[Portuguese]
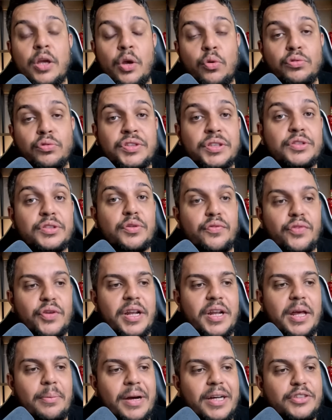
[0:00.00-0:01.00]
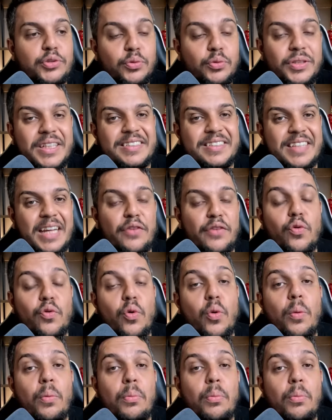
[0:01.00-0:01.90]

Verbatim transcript: E como vocês estão vendo na imagem, o design ficou